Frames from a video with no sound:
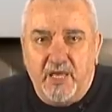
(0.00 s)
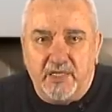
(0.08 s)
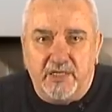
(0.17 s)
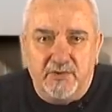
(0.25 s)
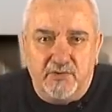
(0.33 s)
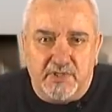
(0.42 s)

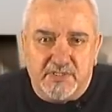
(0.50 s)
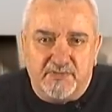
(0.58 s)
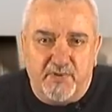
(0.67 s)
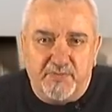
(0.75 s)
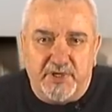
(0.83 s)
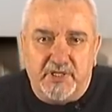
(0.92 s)
кинулись
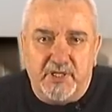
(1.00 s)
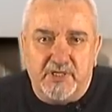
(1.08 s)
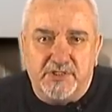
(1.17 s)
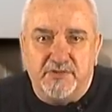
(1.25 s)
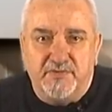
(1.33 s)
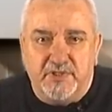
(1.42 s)
вопреки
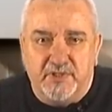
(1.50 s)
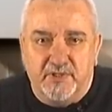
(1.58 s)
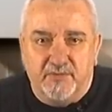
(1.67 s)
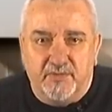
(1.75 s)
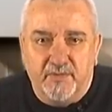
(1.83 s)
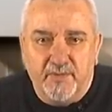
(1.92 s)
очевидному –